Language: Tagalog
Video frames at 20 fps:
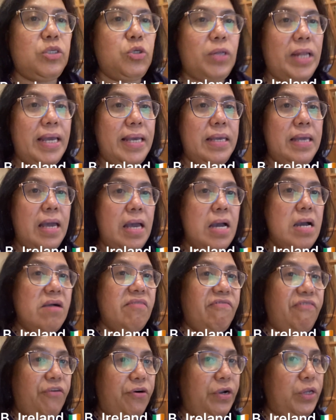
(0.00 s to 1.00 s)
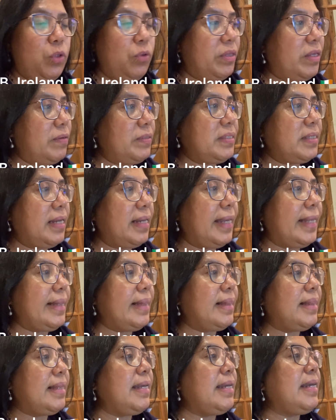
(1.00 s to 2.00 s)
July 4,
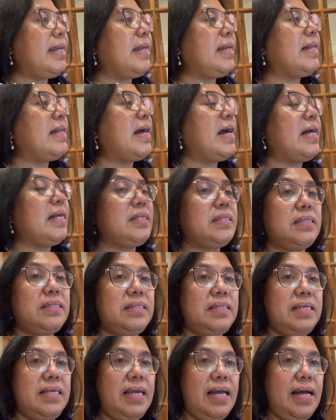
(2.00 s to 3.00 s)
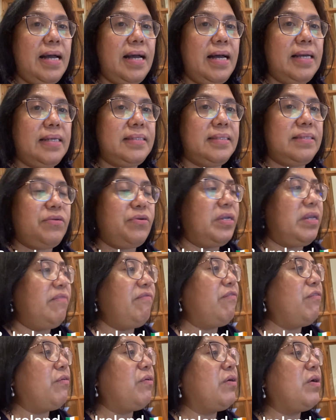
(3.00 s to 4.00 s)
2019 and she has
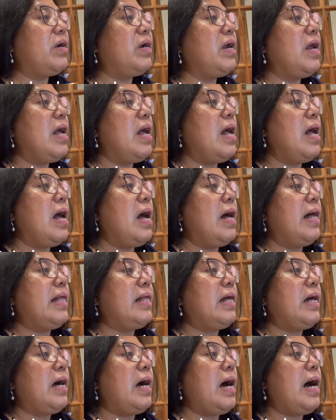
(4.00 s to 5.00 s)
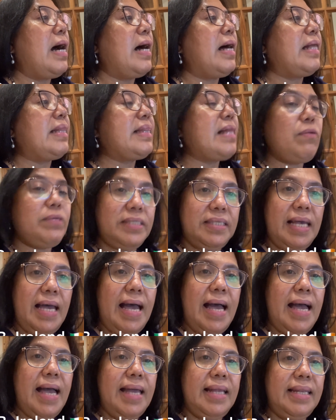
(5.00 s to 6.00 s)
34 uh,
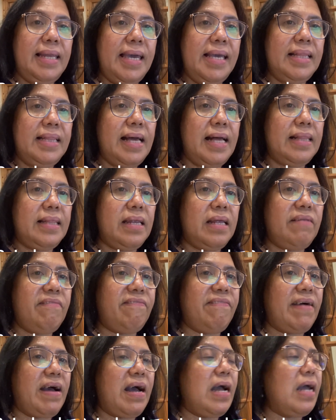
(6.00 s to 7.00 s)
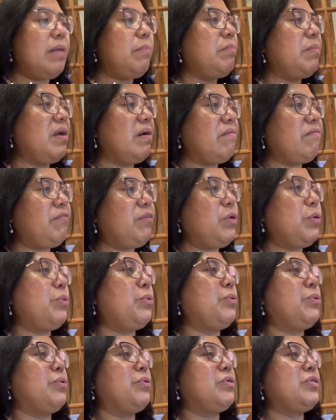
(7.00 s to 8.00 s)
1,805
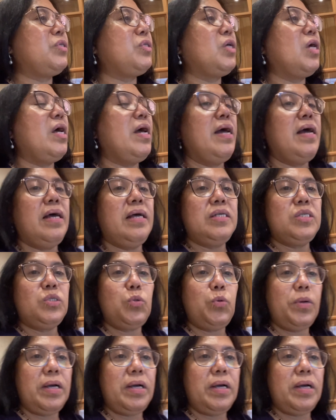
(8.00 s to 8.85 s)
views. So